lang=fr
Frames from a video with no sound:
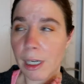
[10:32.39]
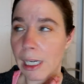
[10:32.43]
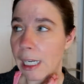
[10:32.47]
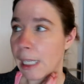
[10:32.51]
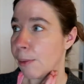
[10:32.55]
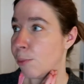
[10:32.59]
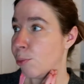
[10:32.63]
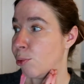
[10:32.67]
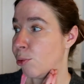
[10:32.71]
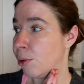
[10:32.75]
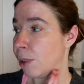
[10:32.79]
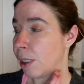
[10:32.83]

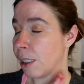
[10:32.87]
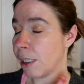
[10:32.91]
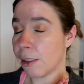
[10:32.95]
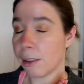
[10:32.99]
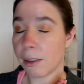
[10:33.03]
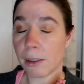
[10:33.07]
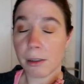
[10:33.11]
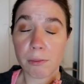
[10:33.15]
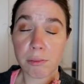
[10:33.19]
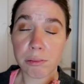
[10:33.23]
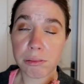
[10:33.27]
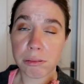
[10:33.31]
Et puis
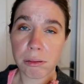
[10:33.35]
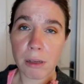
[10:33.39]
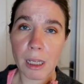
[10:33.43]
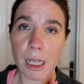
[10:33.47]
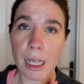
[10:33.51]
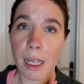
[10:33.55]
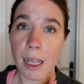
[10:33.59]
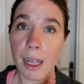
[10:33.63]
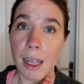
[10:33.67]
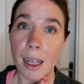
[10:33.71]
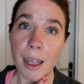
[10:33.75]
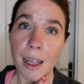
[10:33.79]

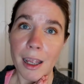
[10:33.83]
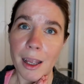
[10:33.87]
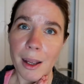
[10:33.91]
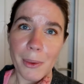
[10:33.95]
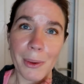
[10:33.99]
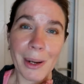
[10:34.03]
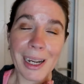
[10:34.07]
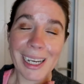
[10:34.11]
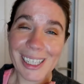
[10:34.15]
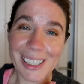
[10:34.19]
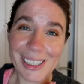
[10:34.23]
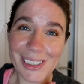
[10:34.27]

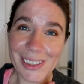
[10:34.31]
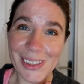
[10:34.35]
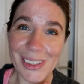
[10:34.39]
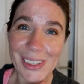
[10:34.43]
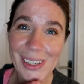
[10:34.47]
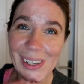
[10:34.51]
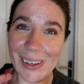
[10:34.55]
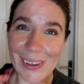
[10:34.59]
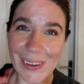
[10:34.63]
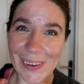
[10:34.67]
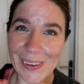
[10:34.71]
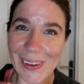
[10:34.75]
Ouais, je suis
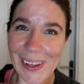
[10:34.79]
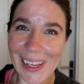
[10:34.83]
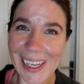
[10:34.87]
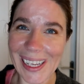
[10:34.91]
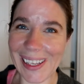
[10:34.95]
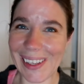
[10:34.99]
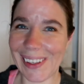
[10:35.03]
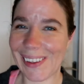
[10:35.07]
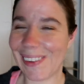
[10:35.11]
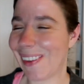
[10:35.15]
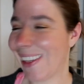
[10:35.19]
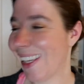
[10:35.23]
crevée,
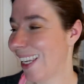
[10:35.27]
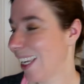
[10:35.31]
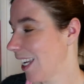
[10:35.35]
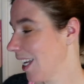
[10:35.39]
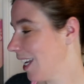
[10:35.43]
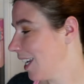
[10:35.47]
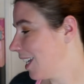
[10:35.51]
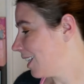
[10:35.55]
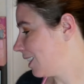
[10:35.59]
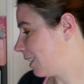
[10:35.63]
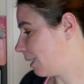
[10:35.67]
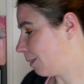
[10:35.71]
crevée.
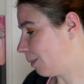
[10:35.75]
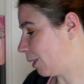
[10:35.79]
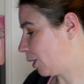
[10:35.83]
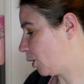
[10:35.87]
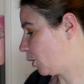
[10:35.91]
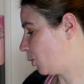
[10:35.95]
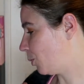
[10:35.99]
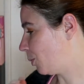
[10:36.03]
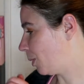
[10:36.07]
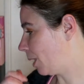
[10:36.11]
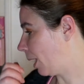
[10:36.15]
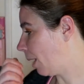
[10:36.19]
Ça m'a
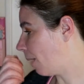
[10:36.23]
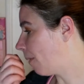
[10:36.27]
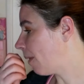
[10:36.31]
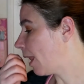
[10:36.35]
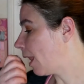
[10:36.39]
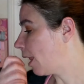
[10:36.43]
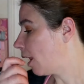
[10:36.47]
tuée là.